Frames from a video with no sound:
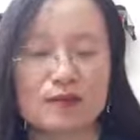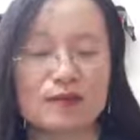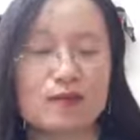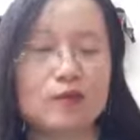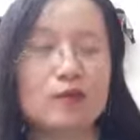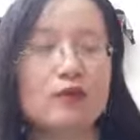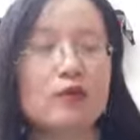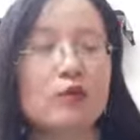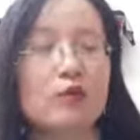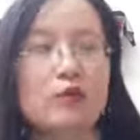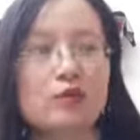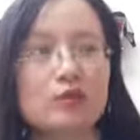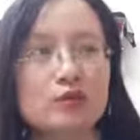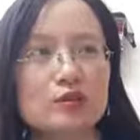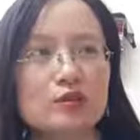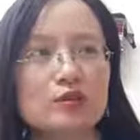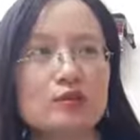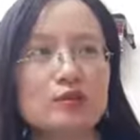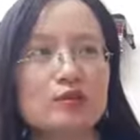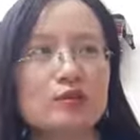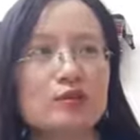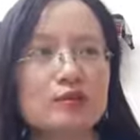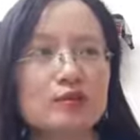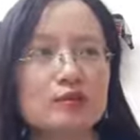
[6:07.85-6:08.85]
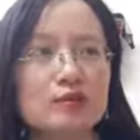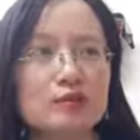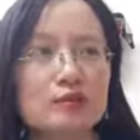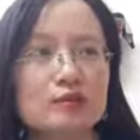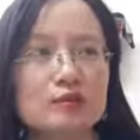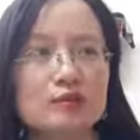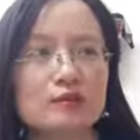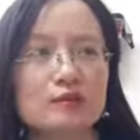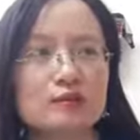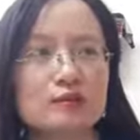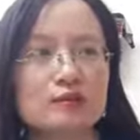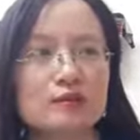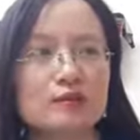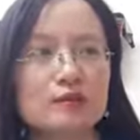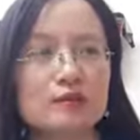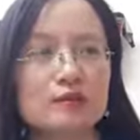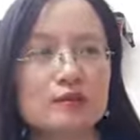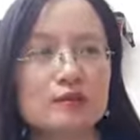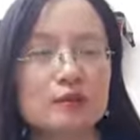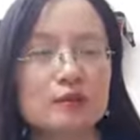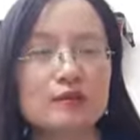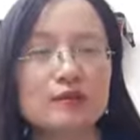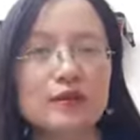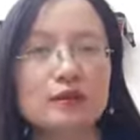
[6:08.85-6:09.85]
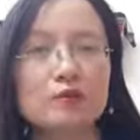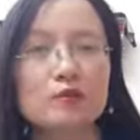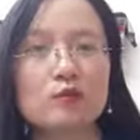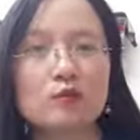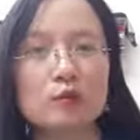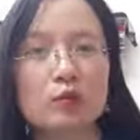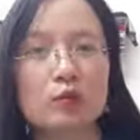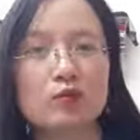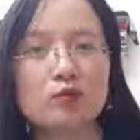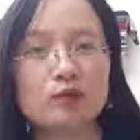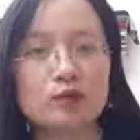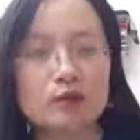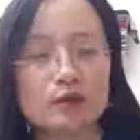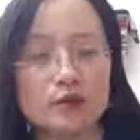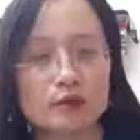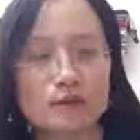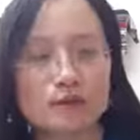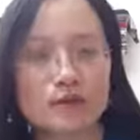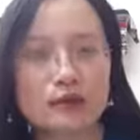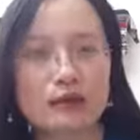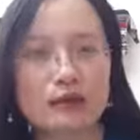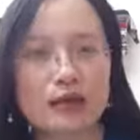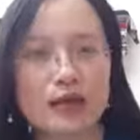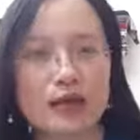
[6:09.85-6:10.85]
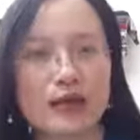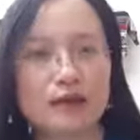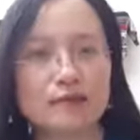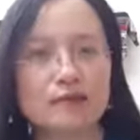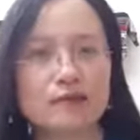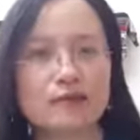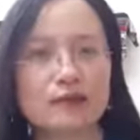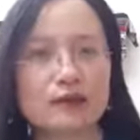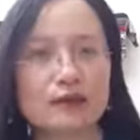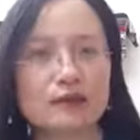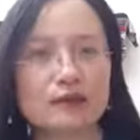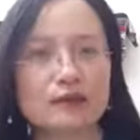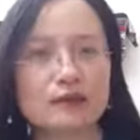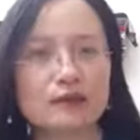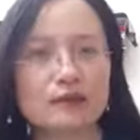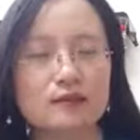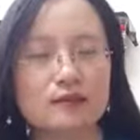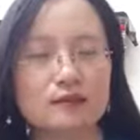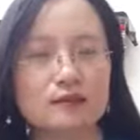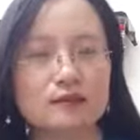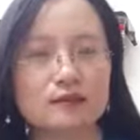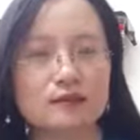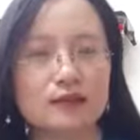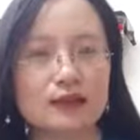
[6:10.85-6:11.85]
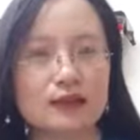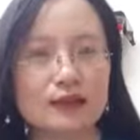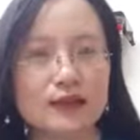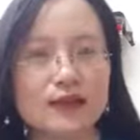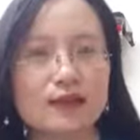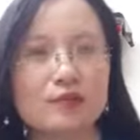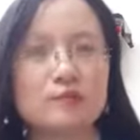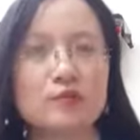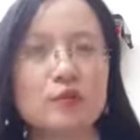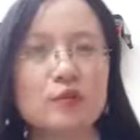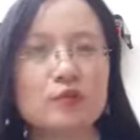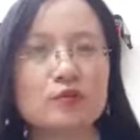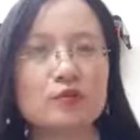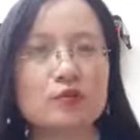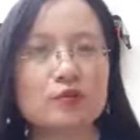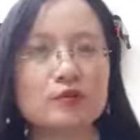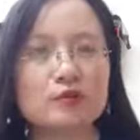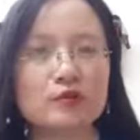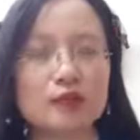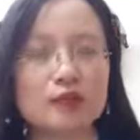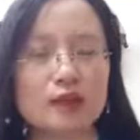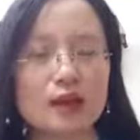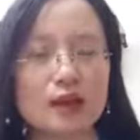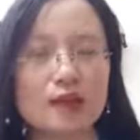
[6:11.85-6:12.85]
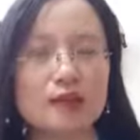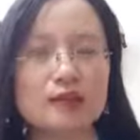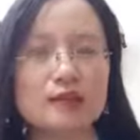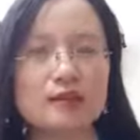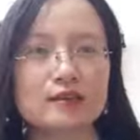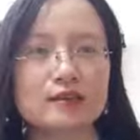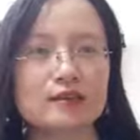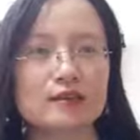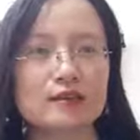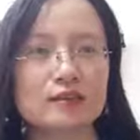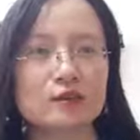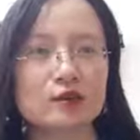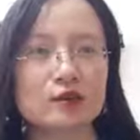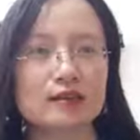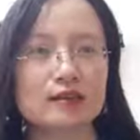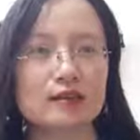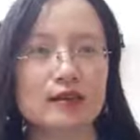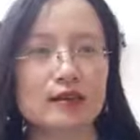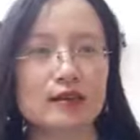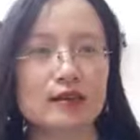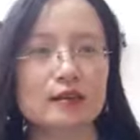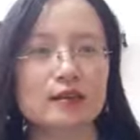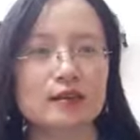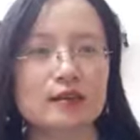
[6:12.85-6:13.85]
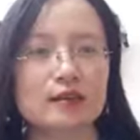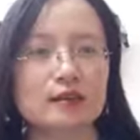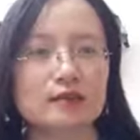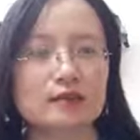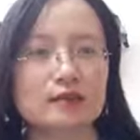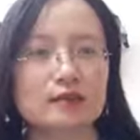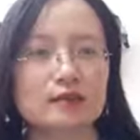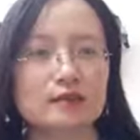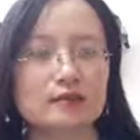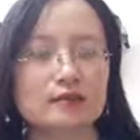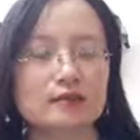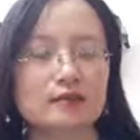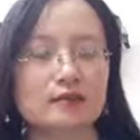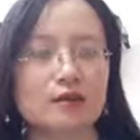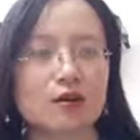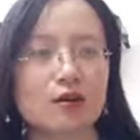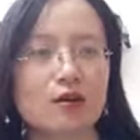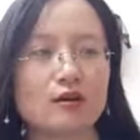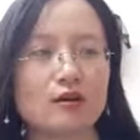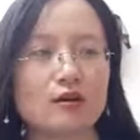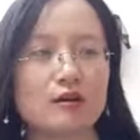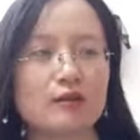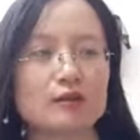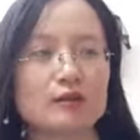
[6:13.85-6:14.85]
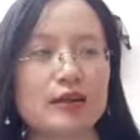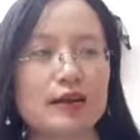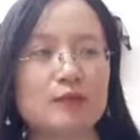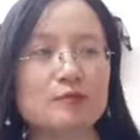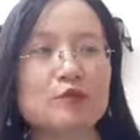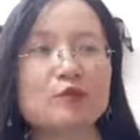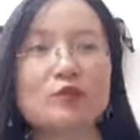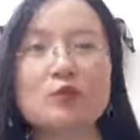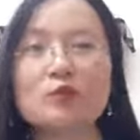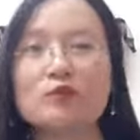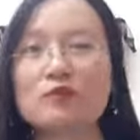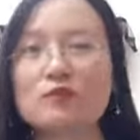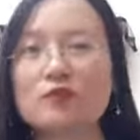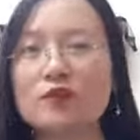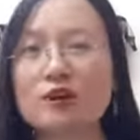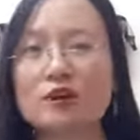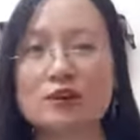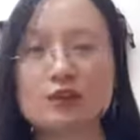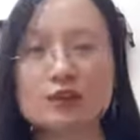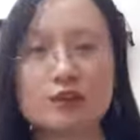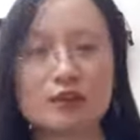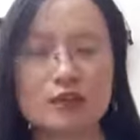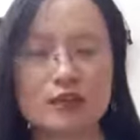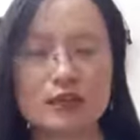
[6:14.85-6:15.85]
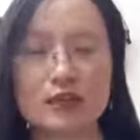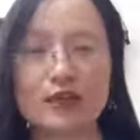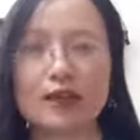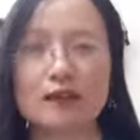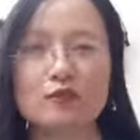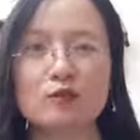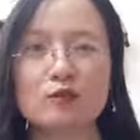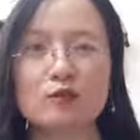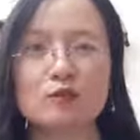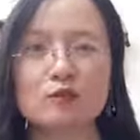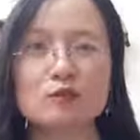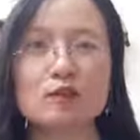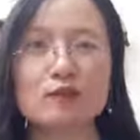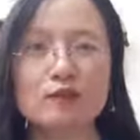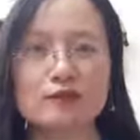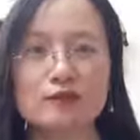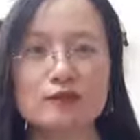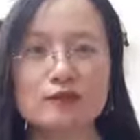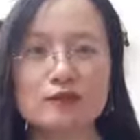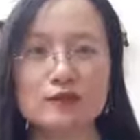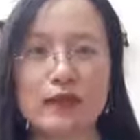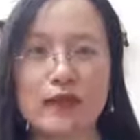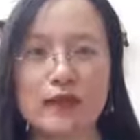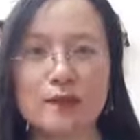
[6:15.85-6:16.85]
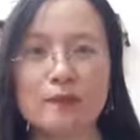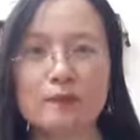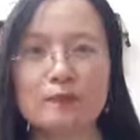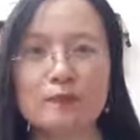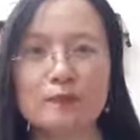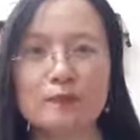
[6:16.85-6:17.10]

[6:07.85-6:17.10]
ví dụ như à, tính cách của mỗi người thì phức tạp và tính, và cách mỗi người thể hiện hoặc là um, có cái cảm xúc với người khác cũng rất phức tạp